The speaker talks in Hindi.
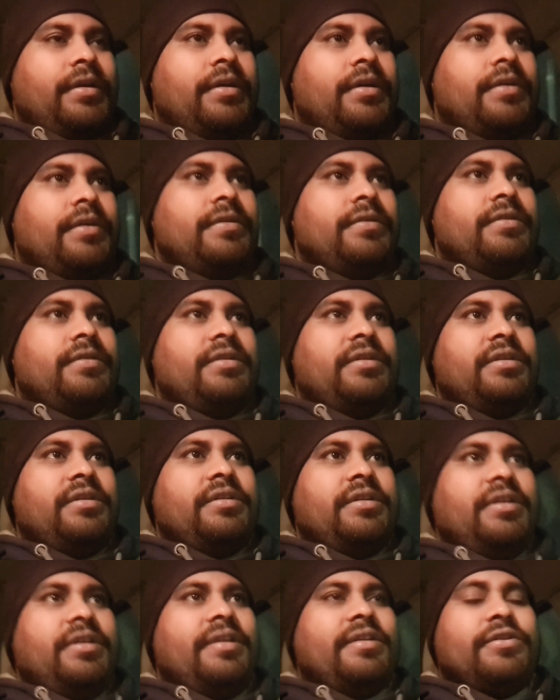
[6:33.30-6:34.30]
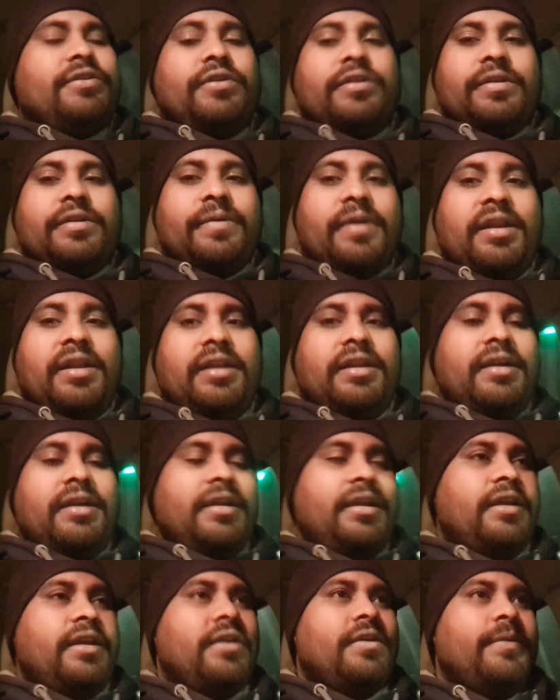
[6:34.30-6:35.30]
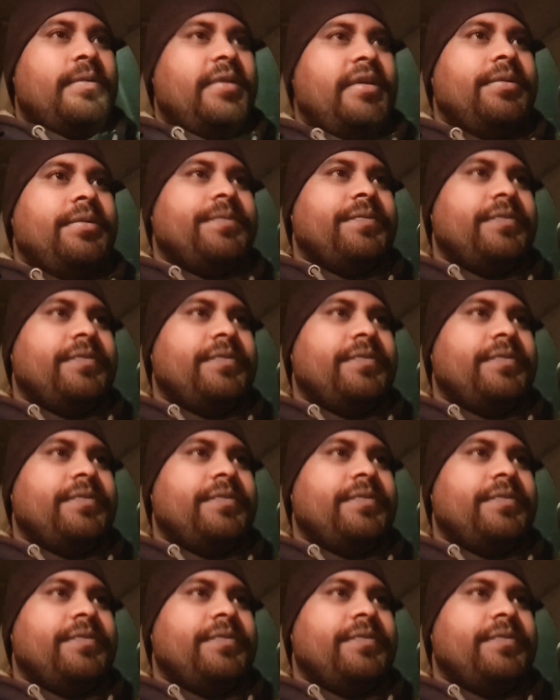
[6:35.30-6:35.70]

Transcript: और ये छोटी वाली लड़की को भी